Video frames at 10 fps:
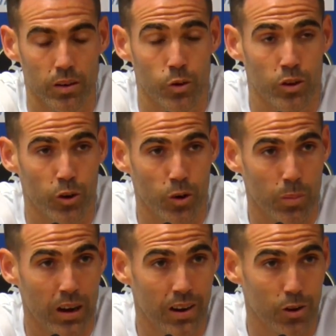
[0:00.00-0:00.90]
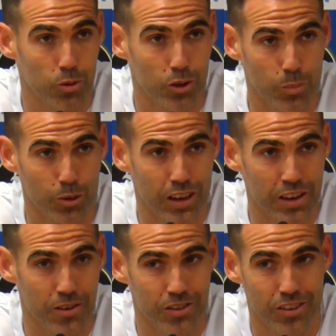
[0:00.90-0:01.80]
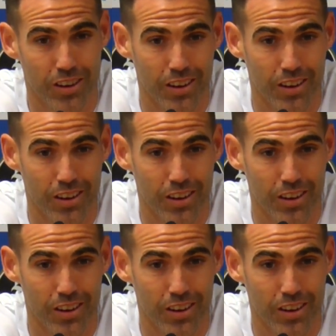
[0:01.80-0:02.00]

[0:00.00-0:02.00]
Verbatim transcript: no es lo normal en los últimos años.